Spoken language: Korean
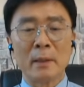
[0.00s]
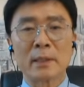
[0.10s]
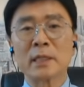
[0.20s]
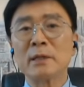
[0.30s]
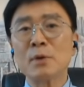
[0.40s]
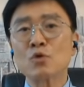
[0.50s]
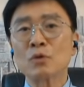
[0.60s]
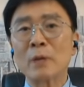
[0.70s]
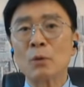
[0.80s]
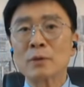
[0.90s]
지금의
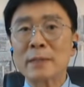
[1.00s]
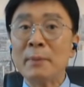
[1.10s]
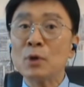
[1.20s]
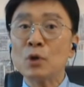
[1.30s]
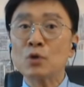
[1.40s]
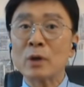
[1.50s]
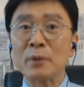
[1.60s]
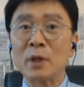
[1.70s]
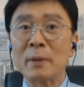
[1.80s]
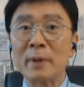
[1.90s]
주가하고 3개월 주가를
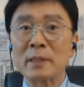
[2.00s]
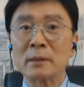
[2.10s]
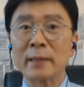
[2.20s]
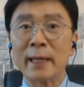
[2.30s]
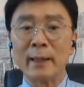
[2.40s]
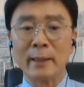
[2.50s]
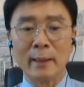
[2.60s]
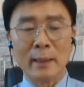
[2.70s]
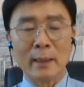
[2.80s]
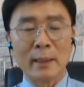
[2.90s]
비교해 봤을 때
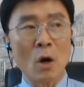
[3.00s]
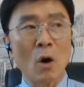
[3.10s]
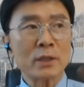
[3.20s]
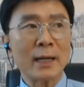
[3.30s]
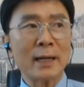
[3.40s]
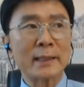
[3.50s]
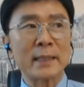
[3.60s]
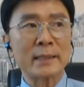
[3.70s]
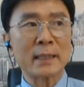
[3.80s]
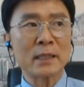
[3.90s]
격차가
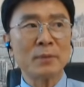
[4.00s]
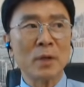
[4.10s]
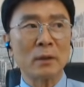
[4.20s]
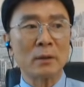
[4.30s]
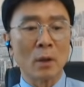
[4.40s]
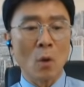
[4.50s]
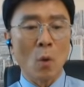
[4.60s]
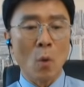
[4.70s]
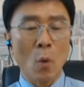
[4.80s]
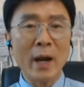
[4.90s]
굉장히 크면
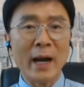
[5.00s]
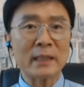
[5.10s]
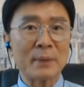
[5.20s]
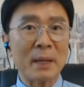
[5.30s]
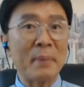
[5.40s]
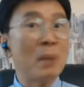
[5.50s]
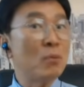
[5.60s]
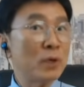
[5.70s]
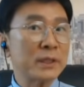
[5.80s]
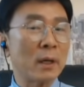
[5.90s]
올라갈 때마다
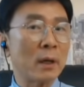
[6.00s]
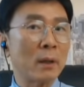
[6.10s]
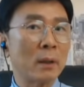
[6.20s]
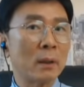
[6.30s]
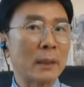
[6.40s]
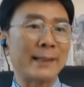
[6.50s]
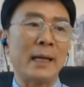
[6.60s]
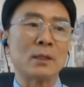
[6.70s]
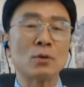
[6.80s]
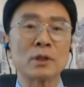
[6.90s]
매물이 있어요.
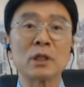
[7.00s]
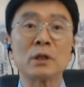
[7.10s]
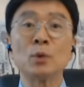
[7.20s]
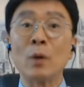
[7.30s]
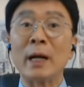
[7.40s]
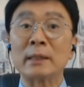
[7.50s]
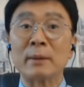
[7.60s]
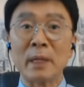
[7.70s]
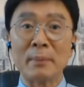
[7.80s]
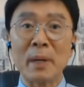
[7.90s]
그러니까 계속 지금도 올라갈
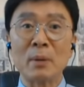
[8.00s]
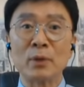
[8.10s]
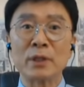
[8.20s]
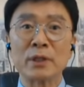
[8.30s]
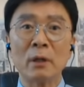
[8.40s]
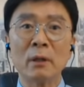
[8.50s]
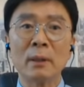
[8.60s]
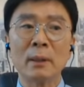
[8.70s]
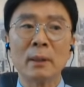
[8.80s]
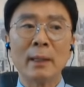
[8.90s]
때마다 매물이 있죠.
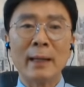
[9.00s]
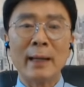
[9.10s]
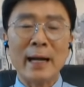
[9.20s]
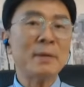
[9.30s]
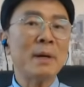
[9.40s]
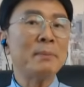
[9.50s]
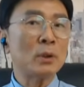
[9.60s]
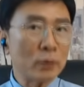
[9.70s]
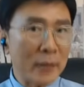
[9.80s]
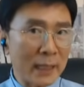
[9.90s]
하지만
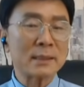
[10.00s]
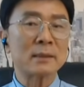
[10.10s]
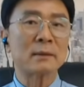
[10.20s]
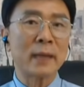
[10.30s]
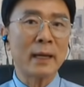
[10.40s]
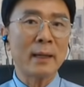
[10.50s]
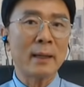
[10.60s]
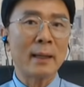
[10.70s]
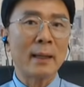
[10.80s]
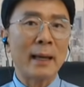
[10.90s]
밑으로 내갔을 때
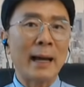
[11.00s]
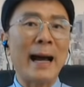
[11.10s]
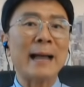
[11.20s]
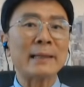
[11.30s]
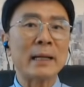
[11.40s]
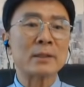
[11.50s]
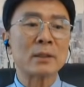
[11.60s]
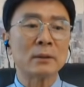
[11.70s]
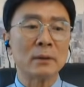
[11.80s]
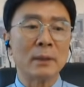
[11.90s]

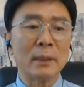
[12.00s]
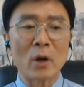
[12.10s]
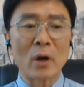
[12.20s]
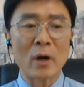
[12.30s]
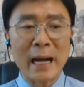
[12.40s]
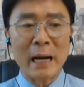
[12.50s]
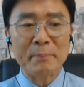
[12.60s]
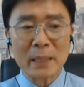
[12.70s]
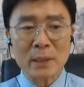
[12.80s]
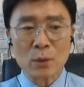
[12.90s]
하단에서는 더 이상 안
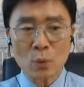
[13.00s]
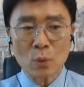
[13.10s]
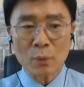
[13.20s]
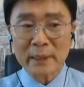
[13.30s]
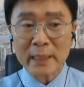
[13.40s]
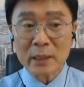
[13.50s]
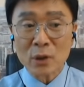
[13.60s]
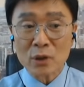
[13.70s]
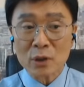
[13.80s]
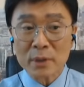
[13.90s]
빠지고 밑에 있는
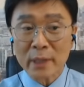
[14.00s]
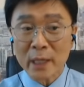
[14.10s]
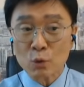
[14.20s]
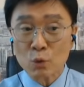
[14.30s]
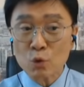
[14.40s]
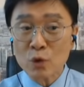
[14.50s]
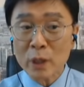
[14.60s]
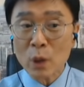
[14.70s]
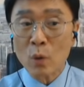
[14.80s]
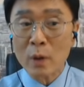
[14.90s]
저점에서 계속
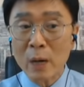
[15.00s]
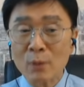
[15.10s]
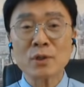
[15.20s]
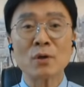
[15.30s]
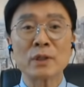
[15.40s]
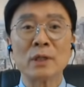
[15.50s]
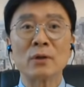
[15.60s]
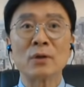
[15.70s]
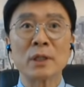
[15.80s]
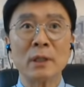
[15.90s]
꾸준하게 올라오는 성질인
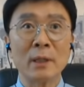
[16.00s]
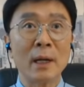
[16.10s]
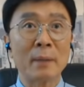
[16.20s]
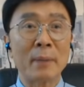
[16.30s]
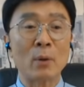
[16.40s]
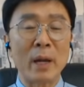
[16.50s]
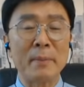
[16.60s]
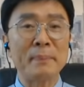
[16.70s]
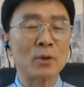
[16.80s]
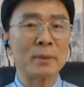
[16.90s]
것이 바로
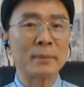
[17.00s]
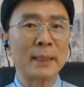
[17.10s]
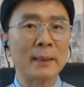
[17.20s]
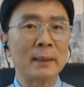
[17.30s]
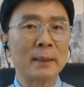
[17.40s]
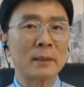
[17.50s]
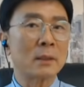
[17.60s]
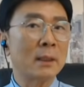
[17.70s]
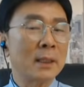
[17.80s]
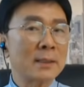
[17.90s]
엠파동입니다.
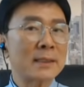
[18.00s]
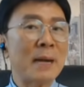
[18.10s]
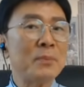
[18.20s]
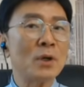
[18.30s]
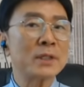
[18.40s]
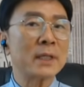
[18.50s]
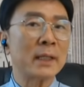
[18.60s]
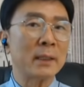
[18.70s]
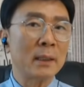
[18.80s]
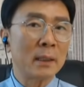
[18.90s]
그래서
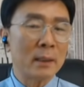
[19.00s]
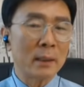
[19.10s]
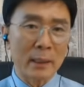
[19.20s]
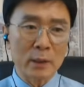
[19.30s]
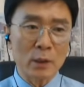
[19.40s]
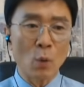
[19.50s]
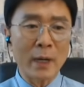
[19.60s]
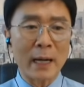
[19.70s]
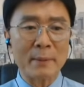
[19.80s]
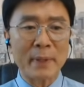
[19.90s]
3개월짜리 이
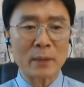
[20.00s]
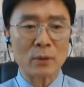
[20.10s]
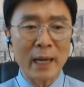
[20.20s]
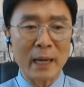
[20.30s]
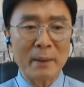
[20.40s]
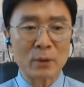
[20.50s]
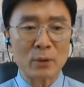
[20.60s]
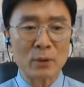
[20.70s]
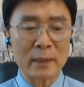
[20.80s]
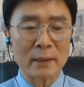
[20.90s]
올라가는 파동이 M
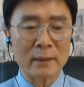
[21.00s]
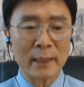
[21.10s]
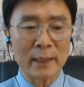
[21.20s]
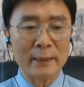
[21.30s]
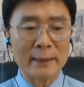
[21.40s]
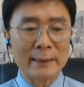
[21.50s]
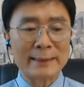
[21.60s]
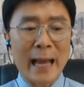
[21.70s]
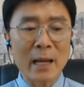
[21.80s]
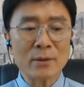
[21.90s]
파동이다 그랬는데
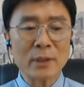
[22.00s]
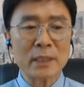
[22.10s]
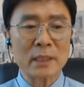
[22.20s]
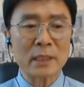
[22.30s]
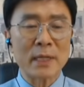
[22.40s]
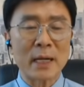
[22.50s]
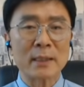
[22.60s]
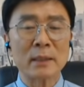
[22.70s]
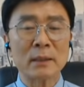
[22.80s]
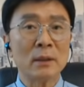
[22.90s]
다행스럽게 지금
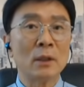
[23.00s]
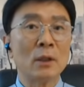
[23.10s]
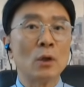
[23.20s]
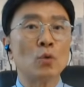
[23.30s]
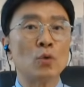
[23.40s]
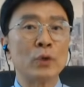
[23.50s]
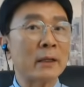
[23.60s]
장세는 우리가